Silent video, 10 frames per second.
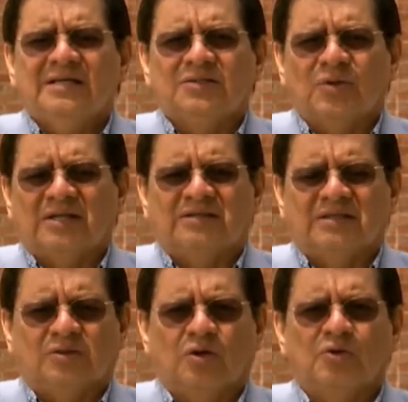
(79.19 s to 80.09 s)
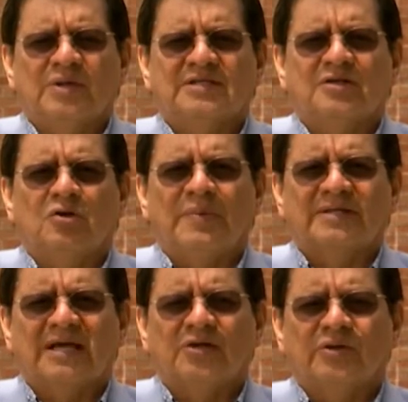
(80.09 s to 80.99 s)
durante todo el siglo
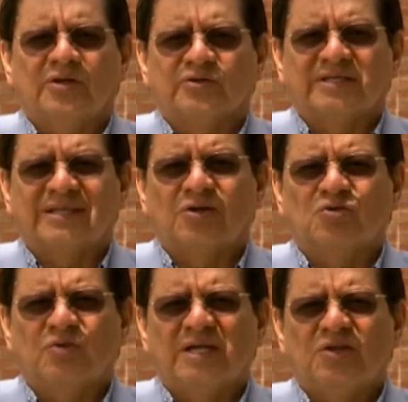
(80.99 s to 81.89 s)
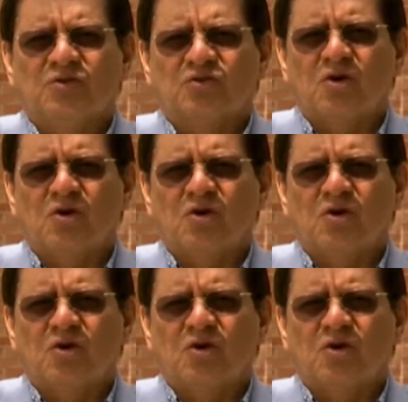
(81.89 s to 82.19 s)
pasado de los Estados Unidos,